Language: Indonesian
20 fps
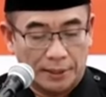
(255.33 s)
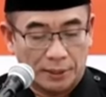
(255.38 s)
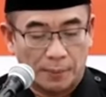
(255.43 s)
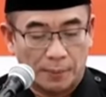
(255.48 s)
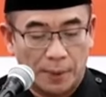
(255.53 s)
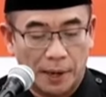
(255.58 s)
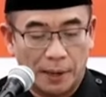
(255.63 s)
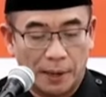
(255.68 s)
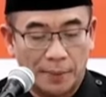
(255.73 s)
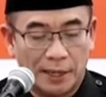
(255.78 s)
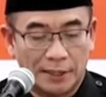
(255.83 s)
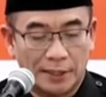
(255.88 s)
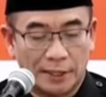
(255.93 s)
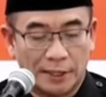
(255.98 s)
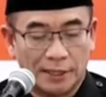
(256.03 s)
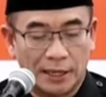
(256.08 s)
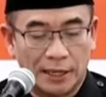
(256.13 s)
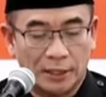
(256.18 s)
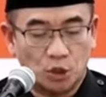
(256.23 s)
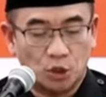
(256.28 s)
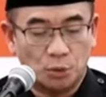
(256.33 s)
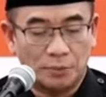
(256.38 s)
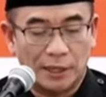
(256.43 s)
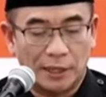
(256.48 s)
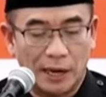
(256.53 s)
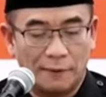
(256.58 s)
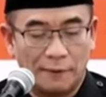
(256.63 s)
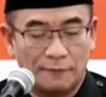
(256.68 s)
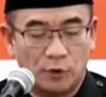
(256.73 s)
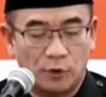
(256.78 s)
sebagaimana tercantum
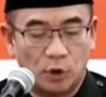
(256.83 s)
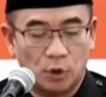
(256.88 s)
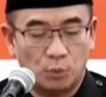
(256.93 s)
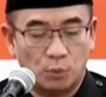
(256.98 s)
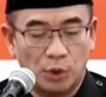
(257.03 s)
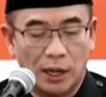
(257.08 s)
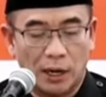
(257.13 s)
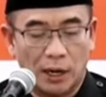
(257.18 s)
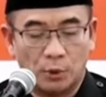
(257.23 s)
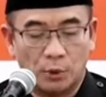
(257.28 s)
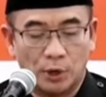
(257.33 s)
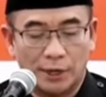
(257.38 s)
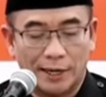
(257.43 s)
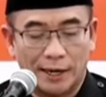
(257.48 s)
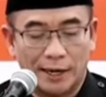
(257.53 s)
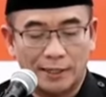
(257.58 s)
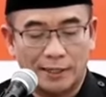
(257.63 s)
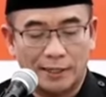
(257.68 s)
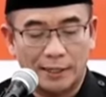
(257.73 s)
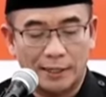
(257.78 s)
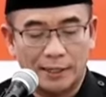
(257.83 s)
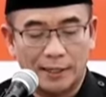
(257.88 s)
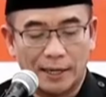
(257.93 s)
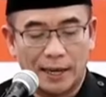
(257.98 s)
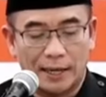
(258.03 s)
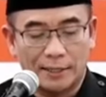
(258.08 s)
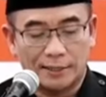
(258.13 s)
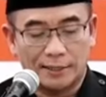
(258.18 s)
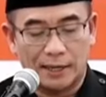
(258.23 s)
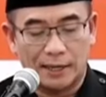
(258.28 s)
dalam formulir model D
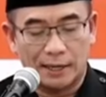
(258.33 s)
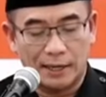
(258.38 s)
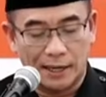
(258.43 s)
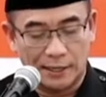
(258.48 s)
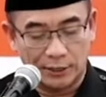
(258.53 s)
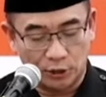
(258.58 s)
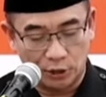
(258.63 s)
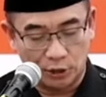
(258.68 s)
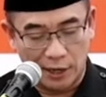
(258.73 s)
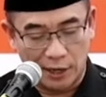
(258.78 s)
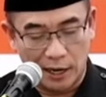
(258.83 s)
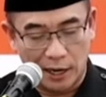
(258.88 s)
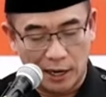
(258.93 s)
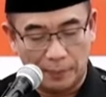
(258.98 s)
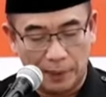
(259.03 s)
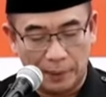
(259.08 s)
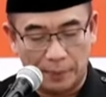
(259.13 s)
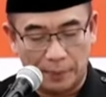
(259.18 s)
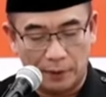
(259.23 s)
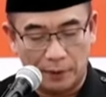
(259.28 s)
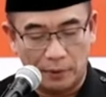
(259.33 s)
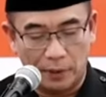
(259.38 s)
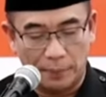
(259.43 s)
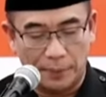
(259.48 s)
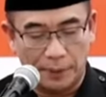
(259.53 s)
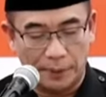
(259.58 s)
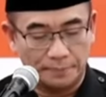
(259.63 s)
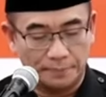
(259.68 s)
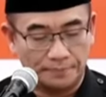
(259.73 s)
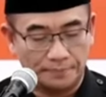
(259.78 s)
hasil nasional
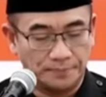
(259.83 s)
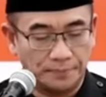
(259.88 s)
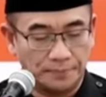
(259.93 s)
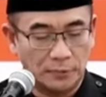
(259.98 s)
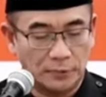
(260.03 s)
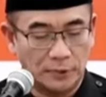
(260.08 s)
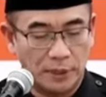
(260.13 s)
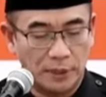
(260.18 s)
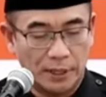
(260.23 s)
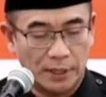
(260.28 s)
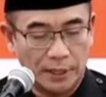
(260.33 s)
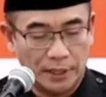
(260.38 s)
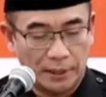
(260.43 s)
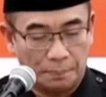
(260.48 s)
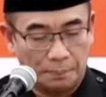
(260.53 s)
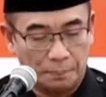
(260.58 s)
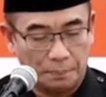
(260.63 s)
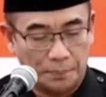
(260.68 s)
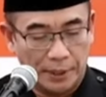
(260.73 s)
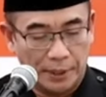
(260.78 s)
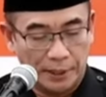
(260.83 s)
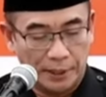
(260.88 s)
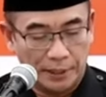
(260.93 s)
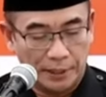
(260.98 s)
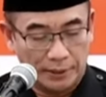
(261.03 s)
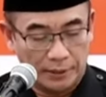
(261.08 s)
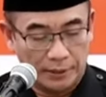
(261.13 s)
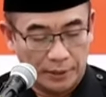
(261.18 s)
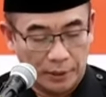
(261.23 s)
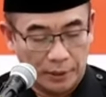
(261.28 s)
PPWP. B.
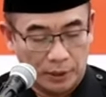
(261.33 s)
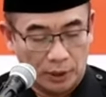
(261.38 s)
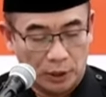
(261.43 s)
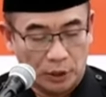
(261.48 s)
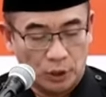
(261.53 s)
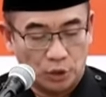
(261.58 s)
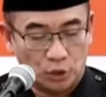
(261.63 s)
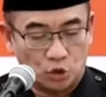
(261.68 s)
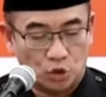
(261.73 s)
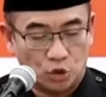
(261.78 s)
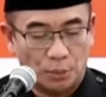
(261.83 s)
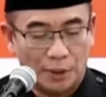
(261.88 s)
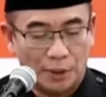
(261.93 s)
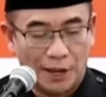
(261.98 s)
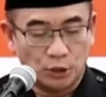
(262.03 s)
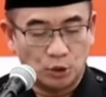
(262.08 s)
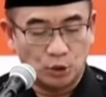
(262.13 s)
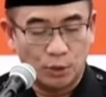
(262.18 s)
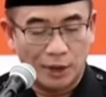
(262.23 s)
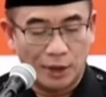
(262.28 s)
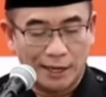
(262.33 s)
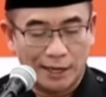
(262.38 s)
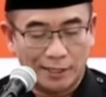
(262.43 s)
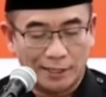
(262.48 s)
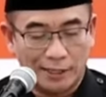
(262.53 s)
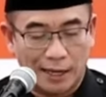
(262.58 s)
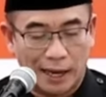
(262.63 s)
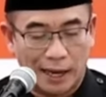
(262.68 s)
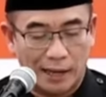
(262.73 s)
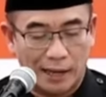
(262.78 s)
Jumlah suara
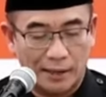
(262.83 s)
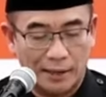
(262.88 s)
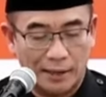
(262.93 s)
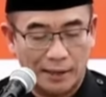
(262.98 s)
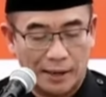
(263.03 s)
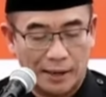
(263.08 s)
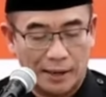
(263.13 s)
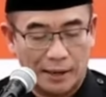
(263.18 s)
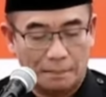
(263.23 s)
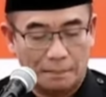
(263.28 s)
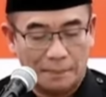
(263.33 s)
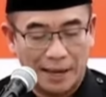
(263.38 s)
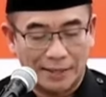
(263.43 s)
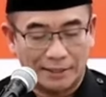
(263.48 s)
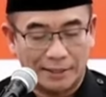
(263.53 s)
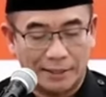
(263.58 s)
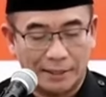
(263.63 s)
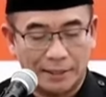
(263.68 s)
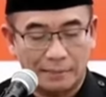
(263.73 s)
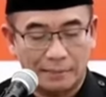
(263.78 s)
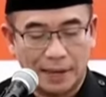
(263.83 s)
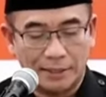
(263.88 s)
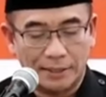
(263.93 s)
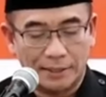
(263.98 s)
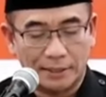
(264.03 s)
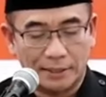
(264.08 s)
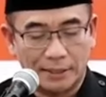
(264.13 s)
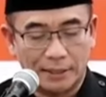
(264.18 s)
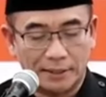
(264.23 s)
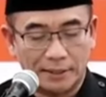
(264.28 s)
sah
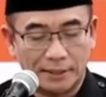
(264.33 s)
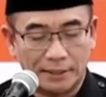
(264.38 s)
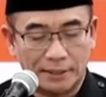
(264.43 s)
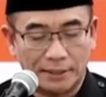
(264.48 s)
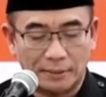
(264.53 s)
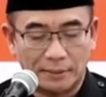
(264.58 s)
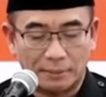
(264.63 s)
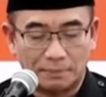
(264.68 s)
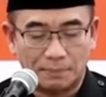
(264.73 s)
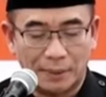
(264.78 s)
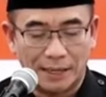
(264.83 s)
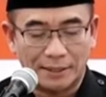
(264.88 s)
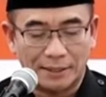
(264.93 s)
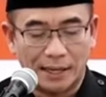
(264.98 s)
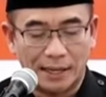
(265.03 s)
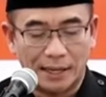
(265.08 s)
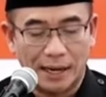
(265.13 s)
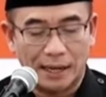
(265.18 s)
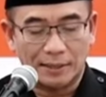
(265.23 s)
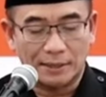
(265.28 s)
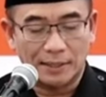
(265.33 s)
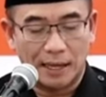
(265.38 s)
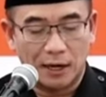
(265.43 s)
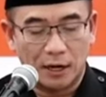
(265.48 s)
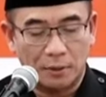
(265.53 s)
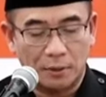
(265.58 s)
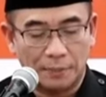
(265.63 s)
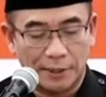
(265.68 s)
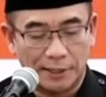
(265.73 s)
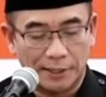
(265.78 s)
masing-masing pasangan
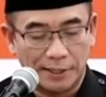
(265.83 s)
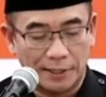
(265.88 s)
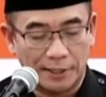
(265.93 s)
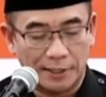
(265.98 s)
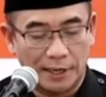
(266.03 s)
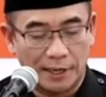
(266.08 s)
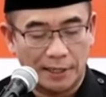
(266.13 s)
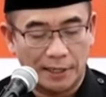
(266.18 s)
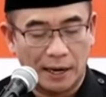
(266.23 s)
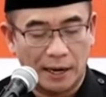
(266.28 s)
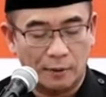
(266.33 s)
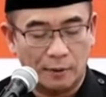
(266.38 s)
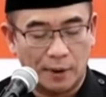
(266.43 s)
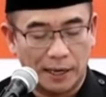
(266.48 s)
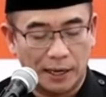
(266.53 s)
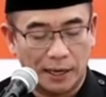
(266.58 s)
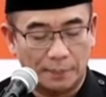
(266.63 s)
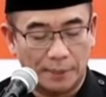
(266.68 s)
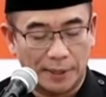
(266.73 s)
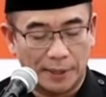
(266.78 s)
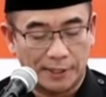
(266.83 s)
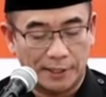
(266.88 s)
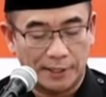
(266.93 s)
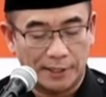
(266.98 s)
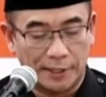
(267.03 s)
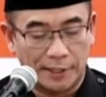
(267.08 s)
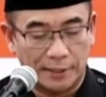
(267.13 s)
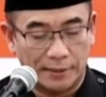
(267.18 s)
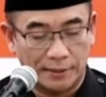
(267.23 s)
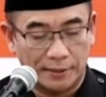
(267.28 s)
calon presiden dan wakil
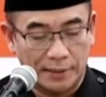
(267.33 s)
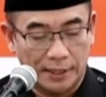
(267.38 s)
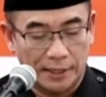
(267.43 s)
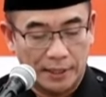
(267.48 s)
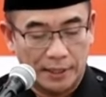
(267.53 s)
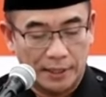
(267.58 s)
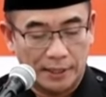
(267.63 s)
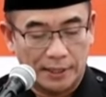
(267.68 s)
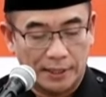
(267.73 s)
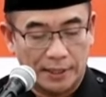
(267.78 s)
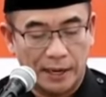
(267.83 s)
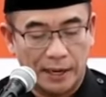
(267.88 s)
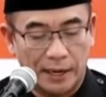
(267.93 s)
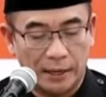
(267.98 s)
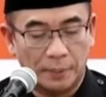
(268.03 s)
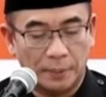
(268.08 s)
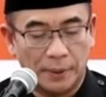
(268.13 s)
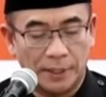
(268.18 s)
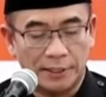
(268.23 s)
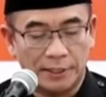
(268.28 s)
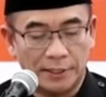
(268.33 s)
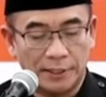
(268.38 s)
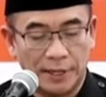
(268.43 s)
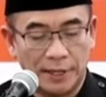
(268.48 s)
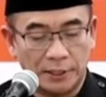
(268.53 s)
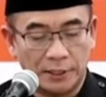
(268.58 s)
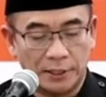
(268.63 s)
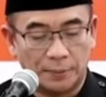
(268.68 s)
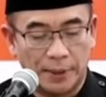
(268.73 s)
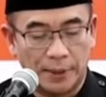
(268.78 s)
presiden dengan
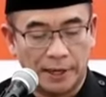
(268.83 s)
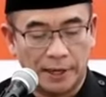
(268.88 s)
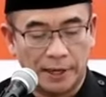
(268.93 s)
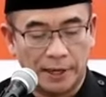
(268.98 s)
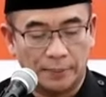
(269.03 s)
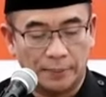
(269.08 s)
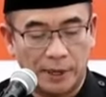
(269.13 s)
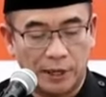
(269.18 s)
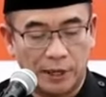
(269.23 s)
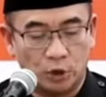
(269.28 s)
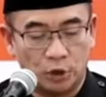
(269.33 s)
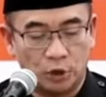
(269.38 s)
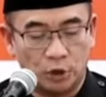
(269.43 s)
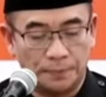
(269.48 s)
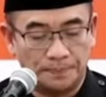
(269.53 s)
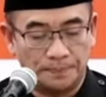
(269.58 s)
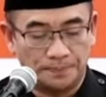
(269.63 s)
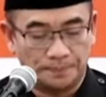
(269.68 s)
perincian sebagai berikut.